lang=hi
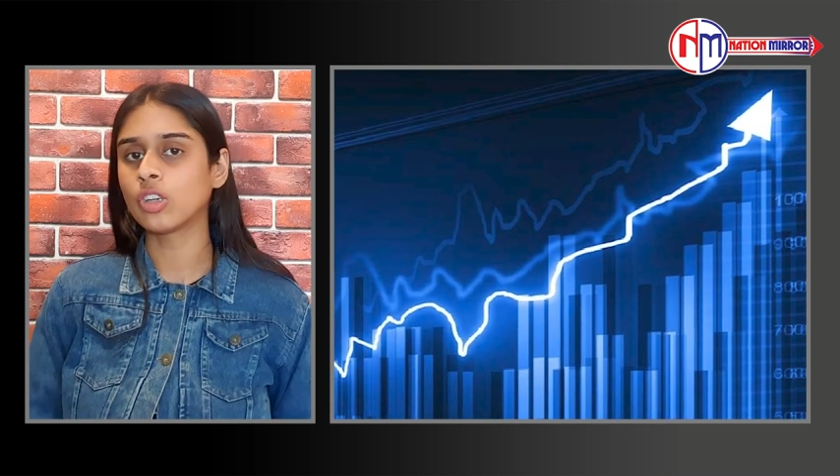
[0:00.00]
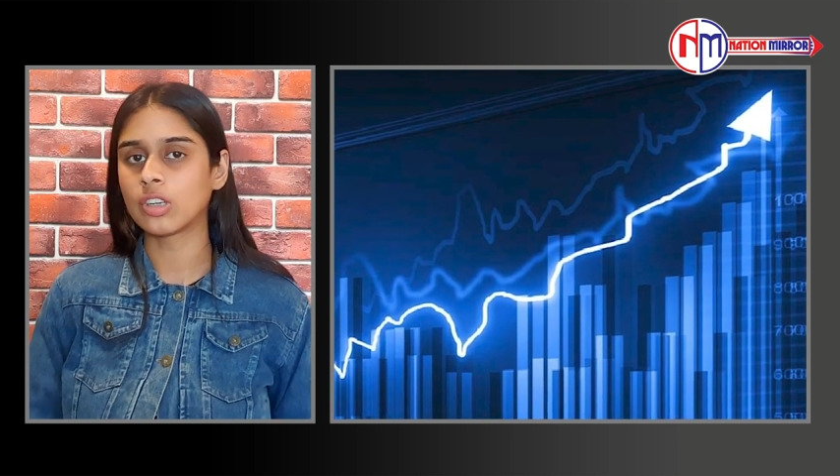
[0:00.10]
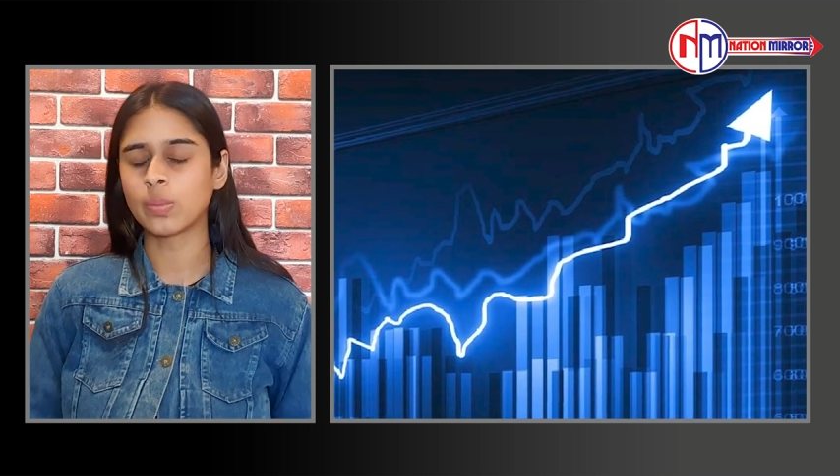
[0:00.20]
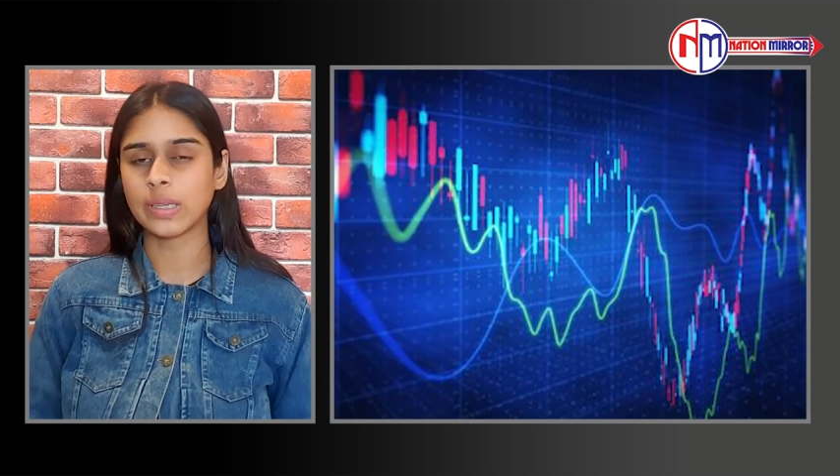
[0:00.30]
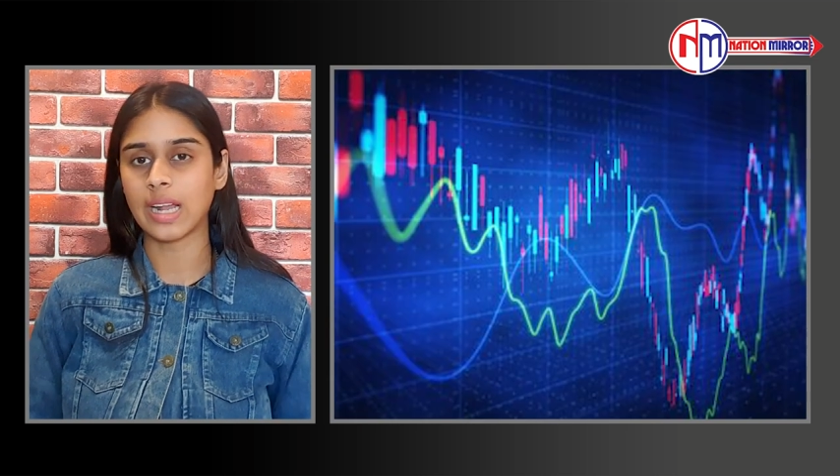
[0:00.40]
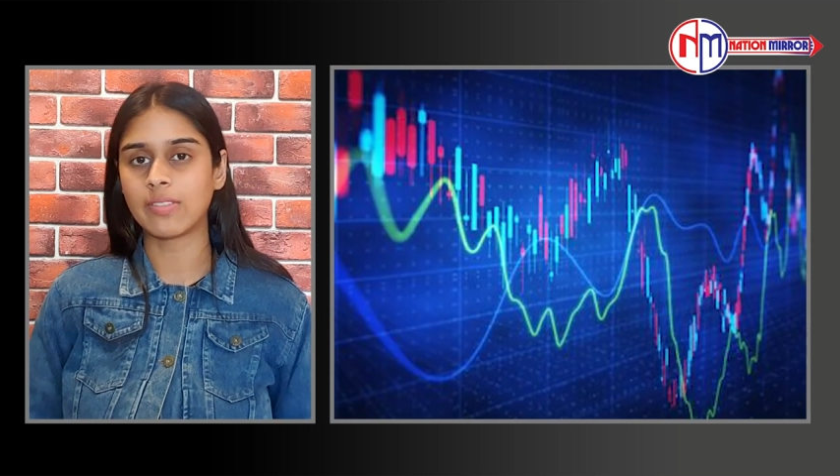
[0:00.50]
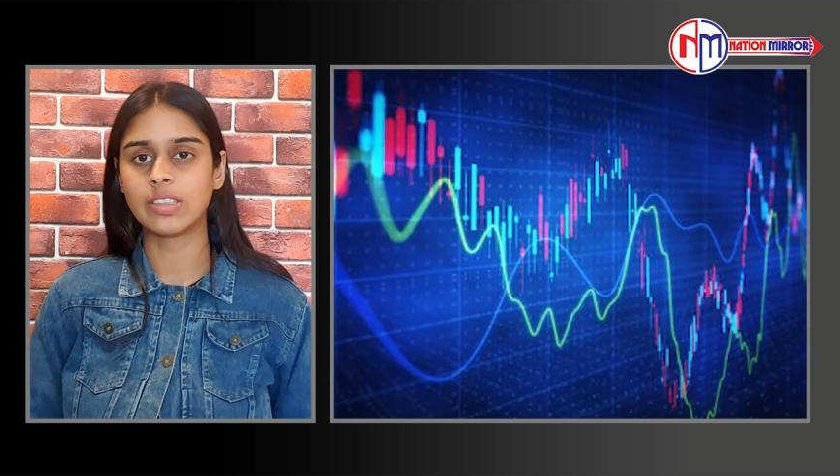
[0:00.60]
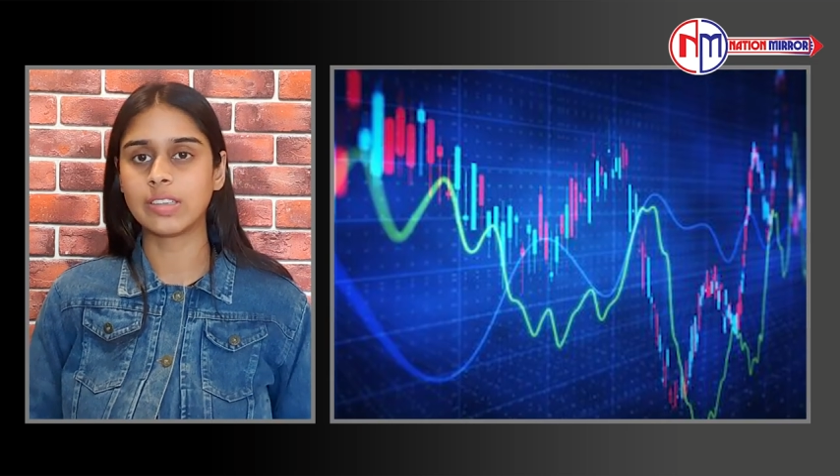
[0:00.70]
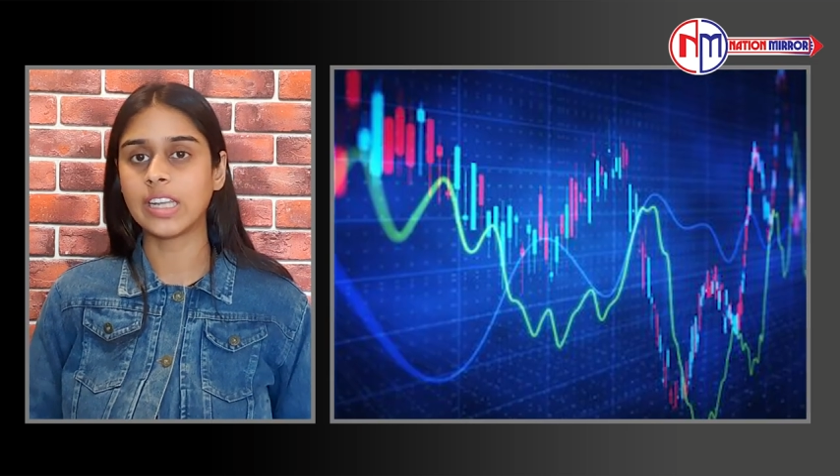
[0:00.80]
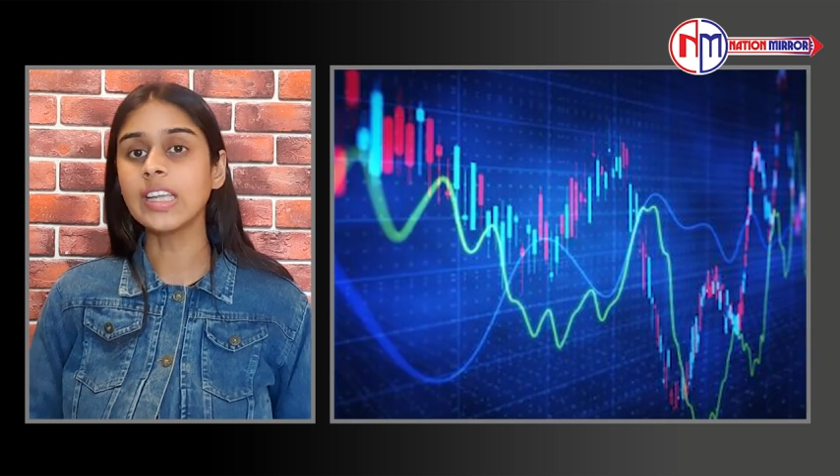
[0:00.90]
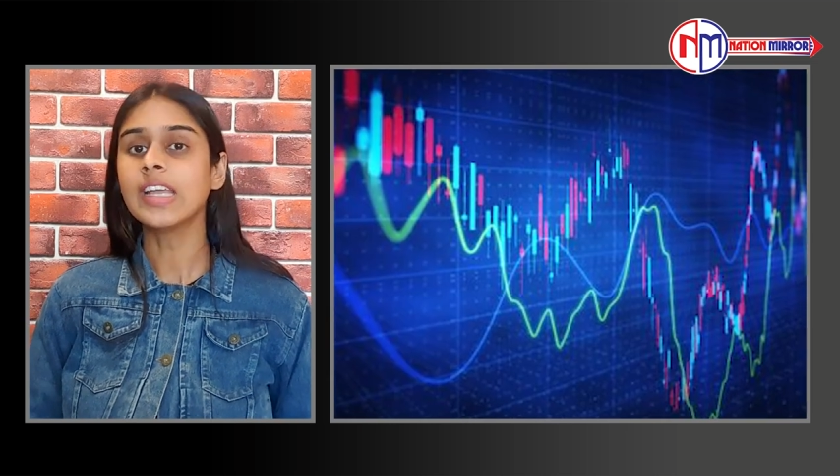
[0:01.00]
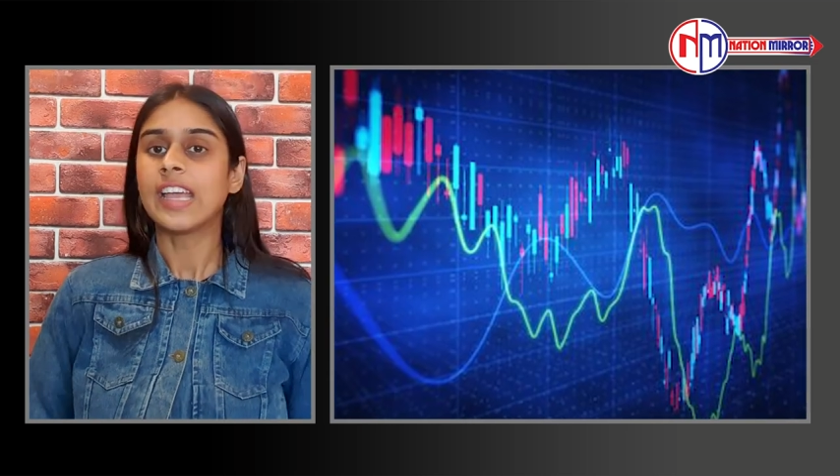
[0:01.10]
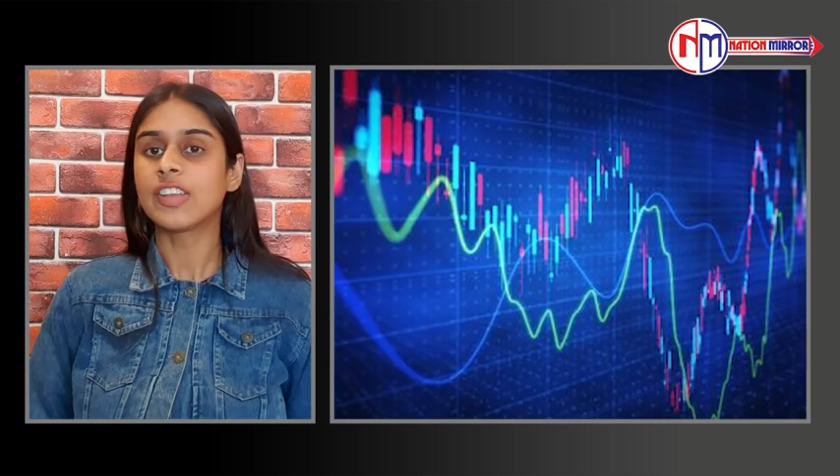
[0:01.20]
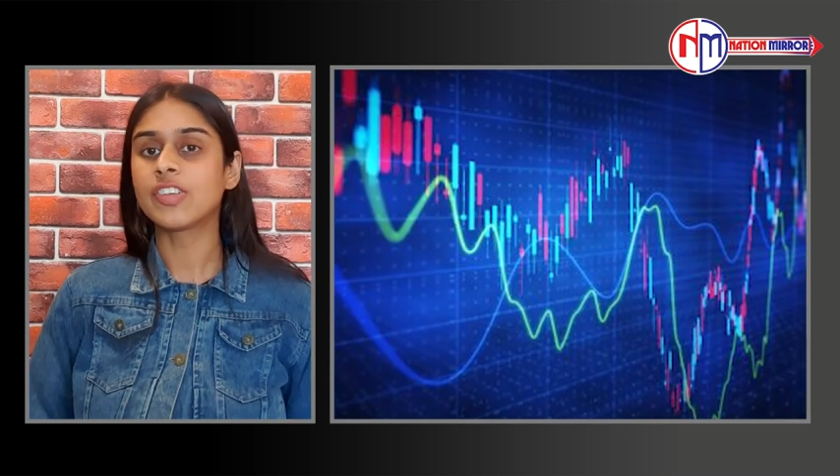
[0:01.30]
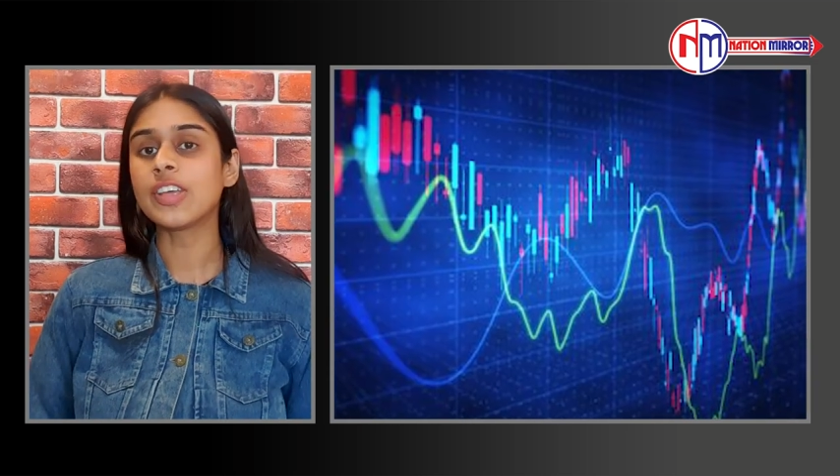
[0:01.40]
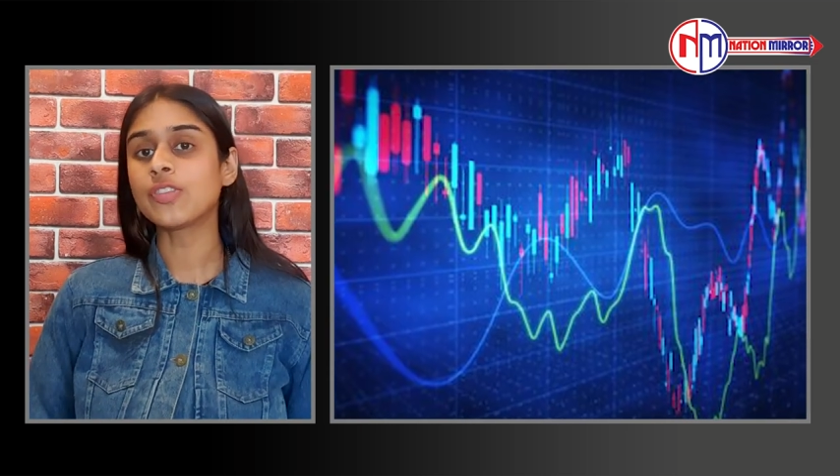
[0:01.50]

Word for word: शेयर्स में गिरावट रही एच